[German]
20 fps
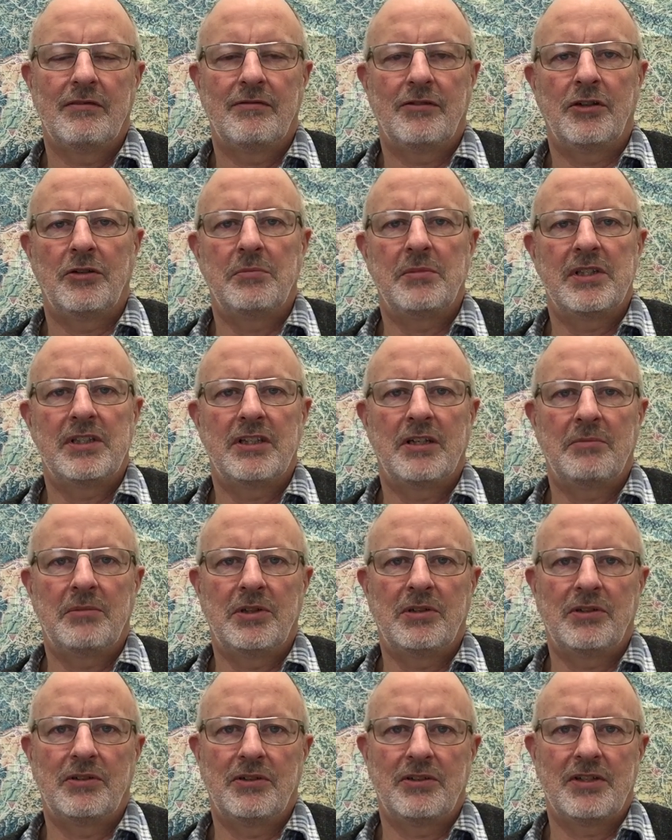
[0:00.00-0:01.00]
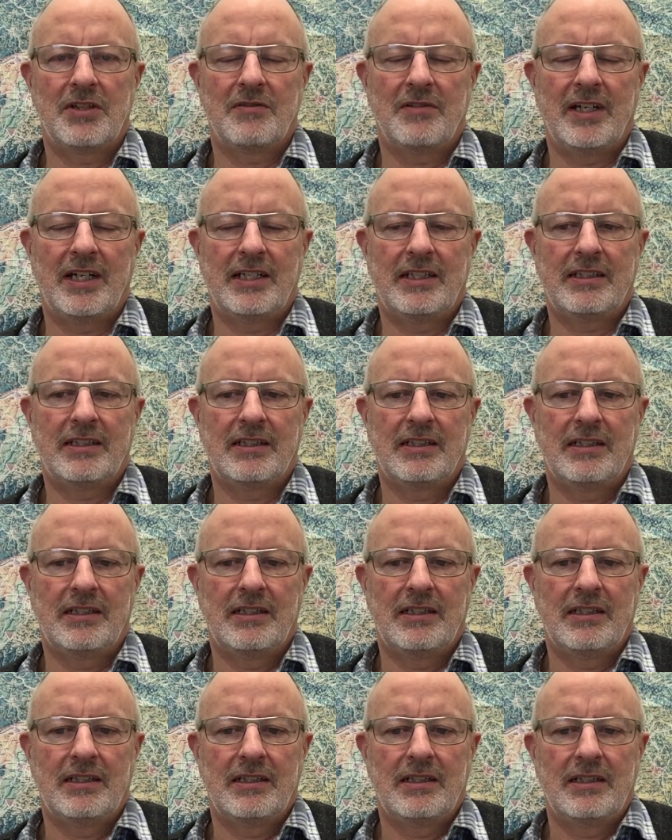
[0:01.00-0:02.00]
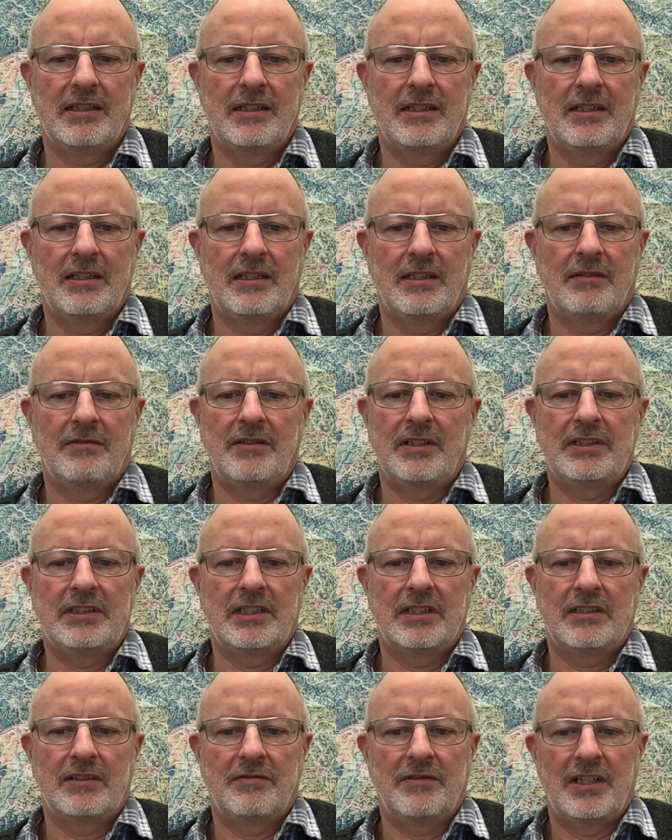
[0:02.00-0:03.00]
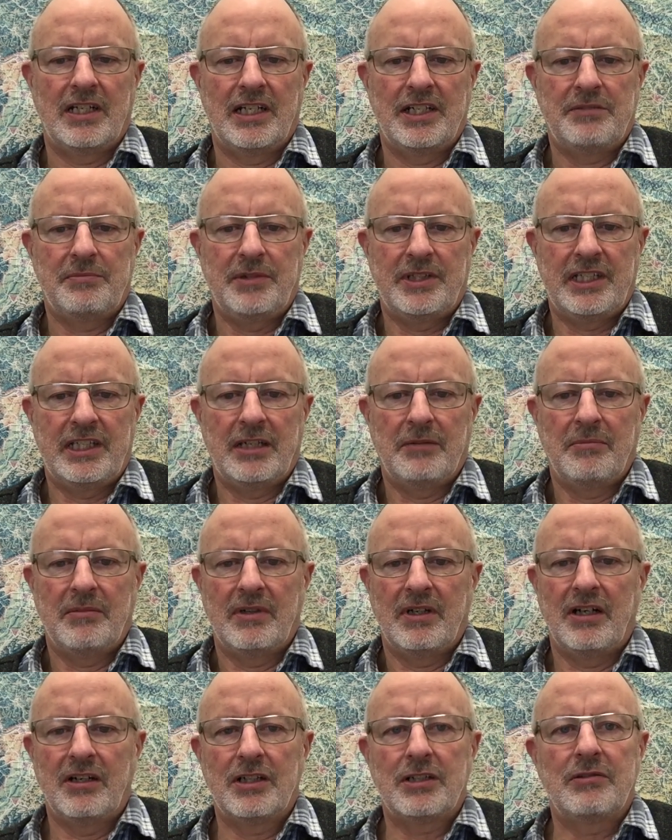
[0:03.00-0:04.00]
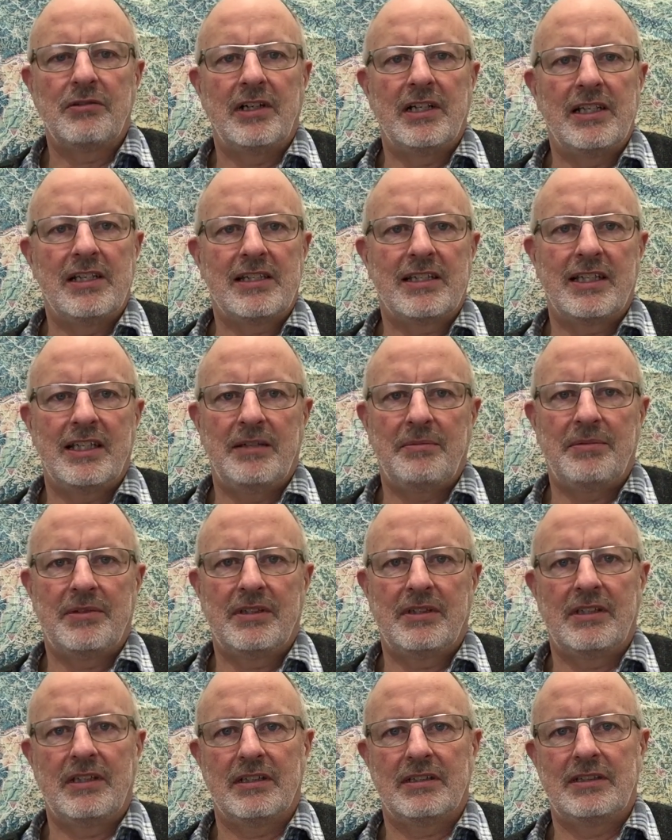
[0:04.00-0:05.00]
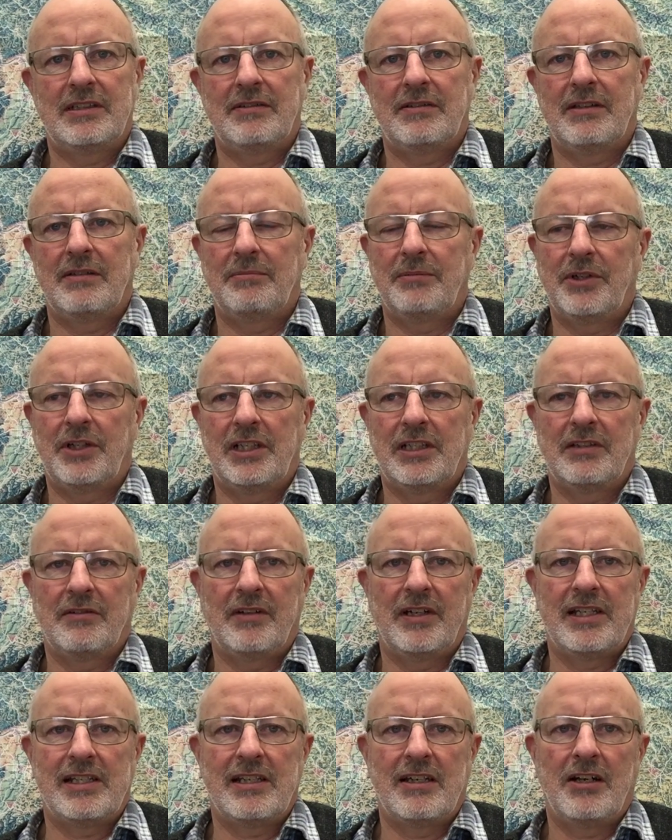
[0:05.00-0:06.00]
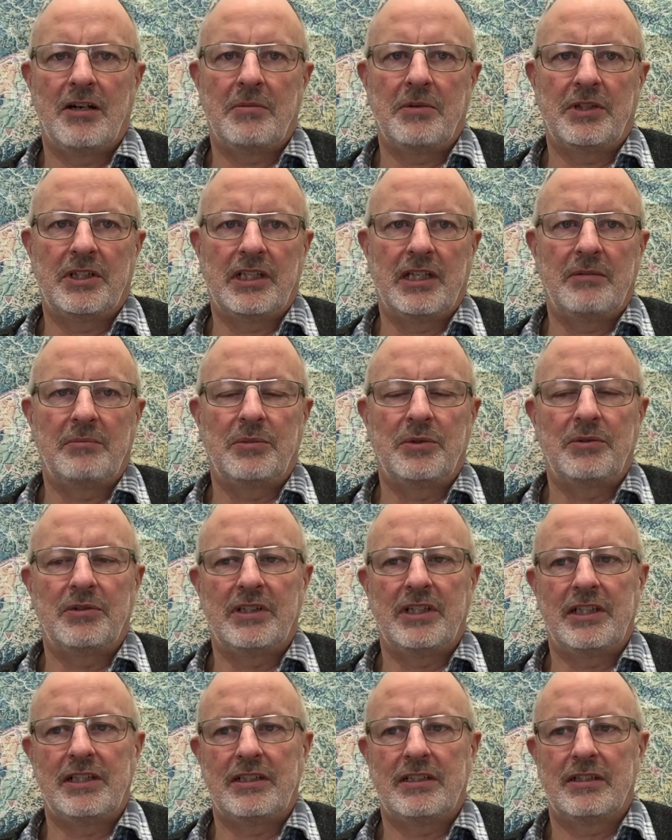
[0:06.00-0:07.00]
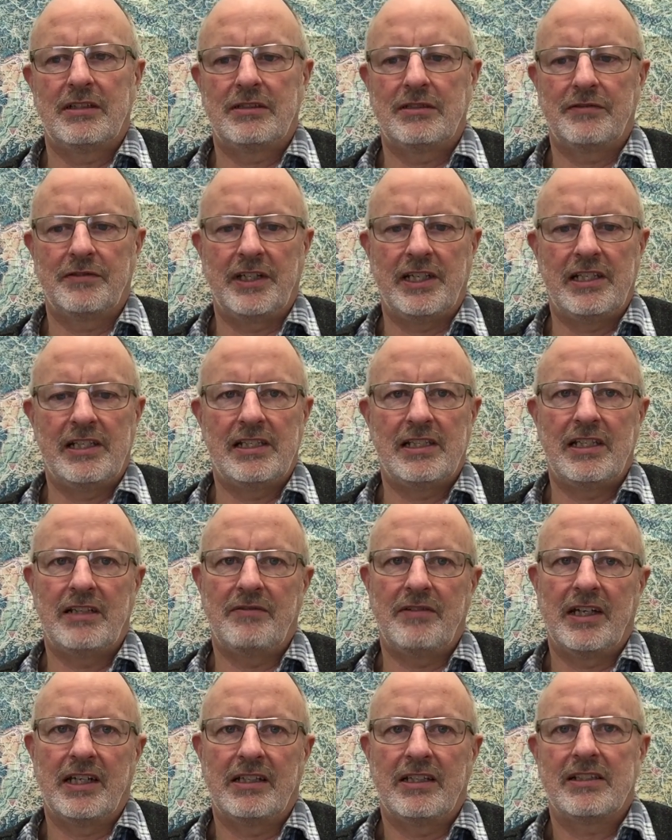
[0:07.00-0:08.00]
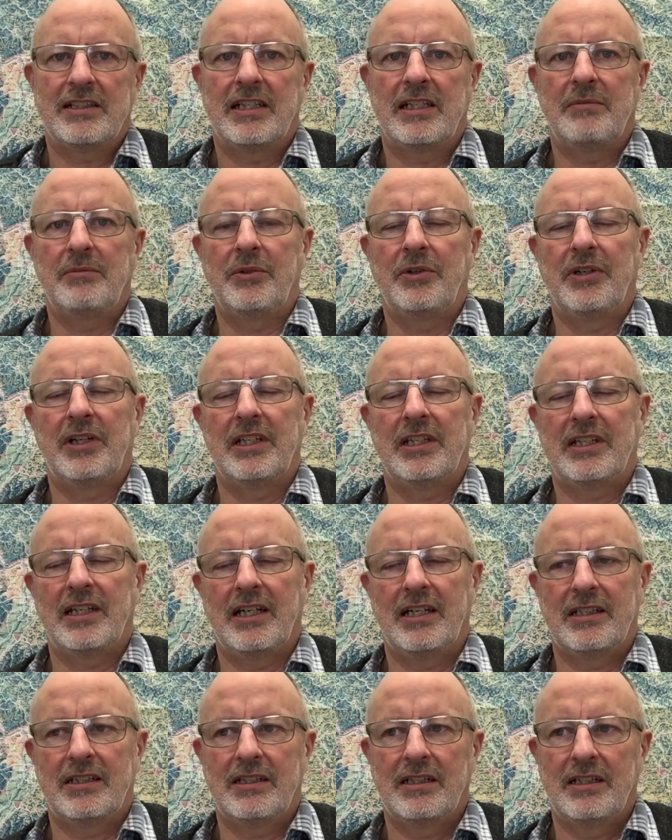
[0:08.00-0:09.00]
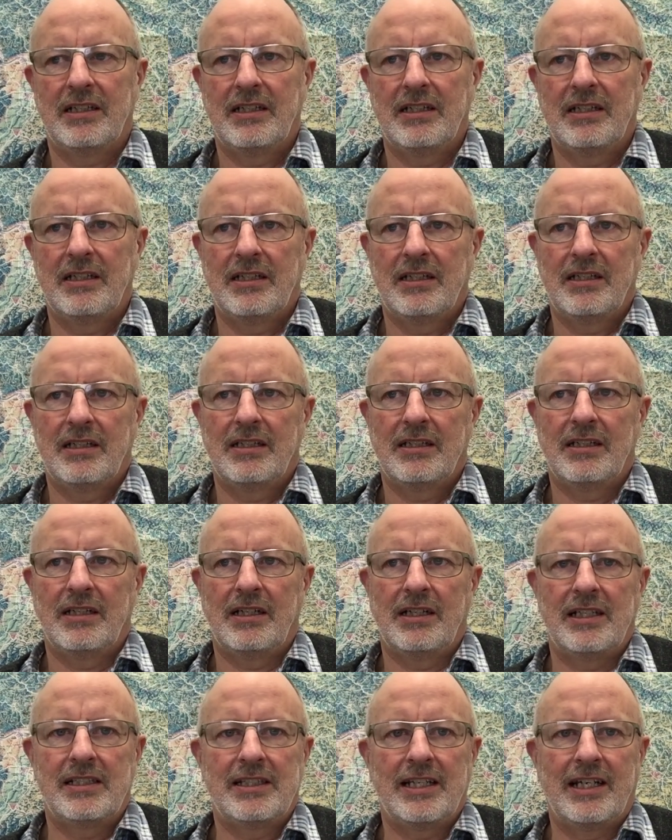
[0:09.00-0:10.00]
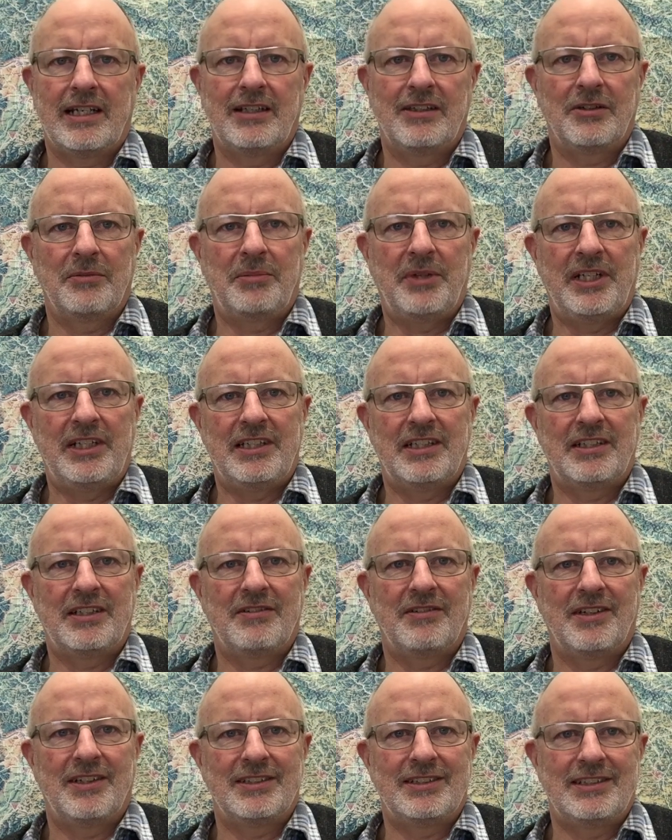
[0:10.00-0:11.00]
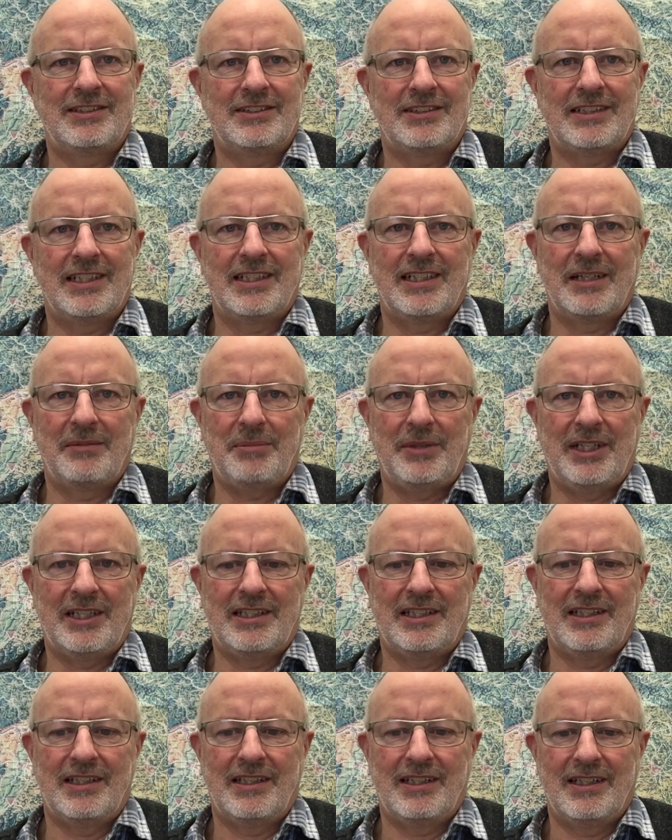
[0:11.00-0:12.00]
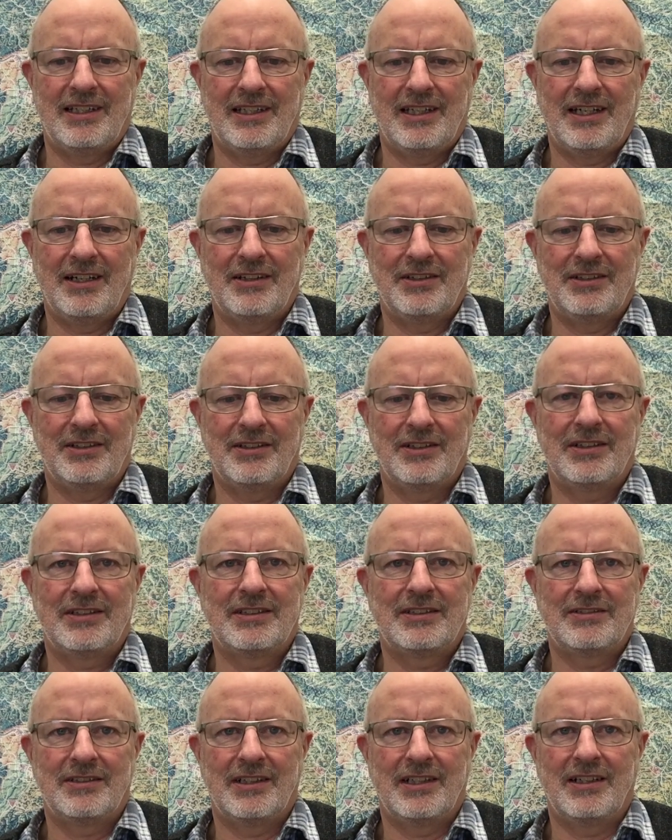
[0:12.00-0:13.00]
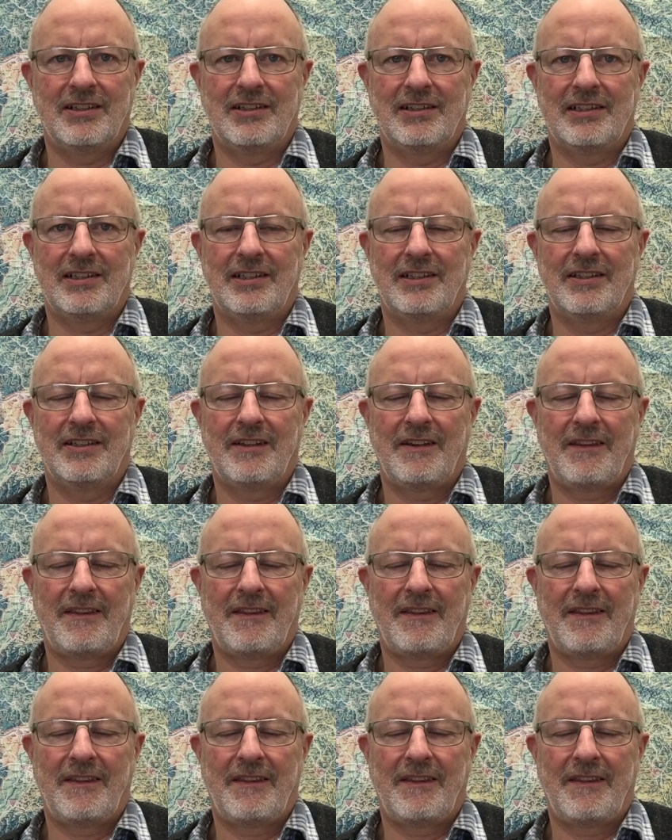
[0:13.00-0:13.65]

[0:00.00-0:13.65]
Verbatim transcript: Formelsammlungen und so weiter. Wenn Sie also vielleicht mit Ihrem aktuellen Skript, das Sie möglicherweise haben, oder Ihrem Buch nicht zufrieden sind, wäre das eine Möglichkeit, eine Second Opinion quasi zu den Gebieten auch noch zu erhalten.